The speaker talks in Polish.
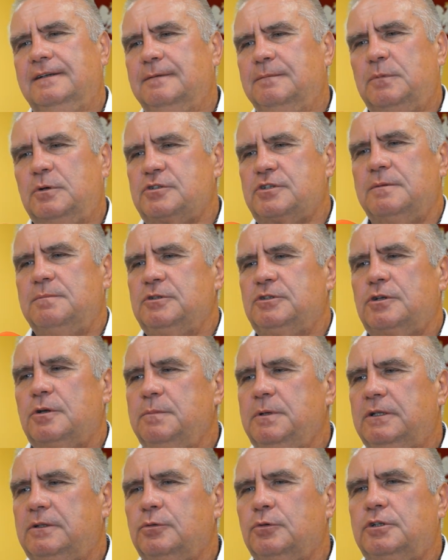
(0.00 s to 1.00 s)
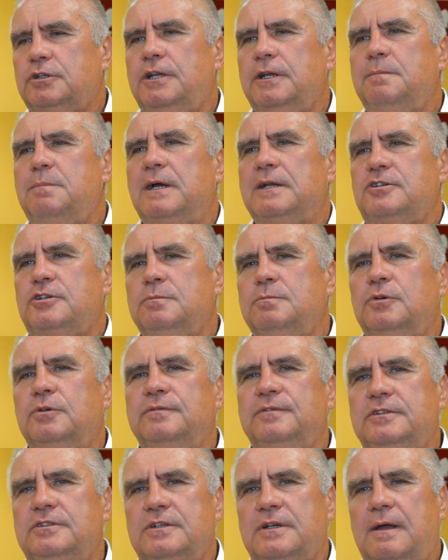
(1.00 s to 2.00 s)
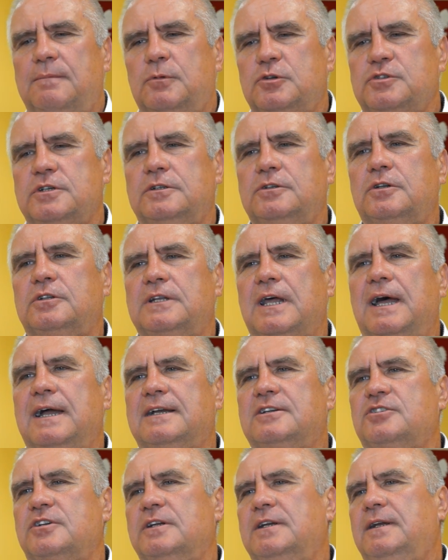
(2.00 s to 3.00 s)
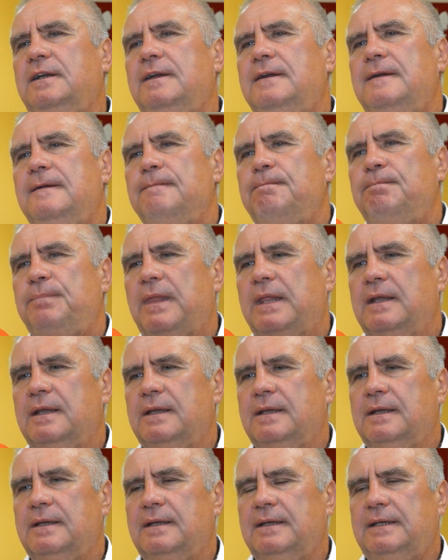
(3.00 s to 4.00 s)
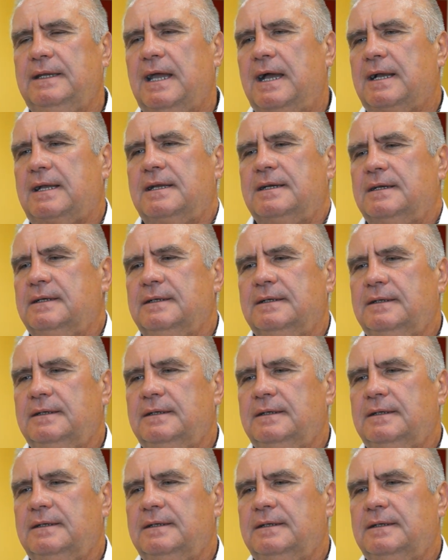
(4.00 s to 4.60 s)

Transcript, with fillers: e, możemy sobie tu gdybać i mówić, a może to tak, że jak